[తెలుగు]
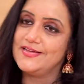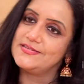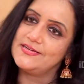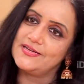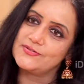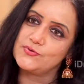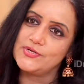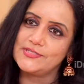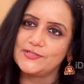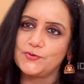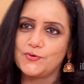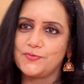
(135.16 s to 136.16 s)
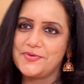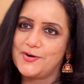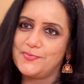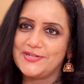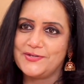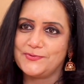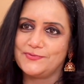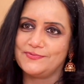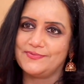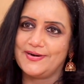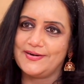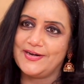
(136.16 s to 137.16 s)
సింగర్ సునీతతో మీ అనుబంధం
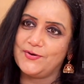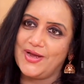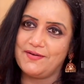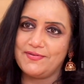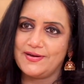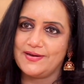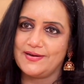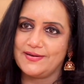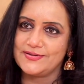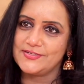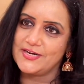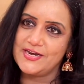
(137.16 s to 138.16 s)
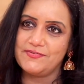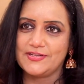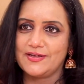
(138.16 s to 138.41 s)
డిడ్ యు హావ్ అ జర్నీ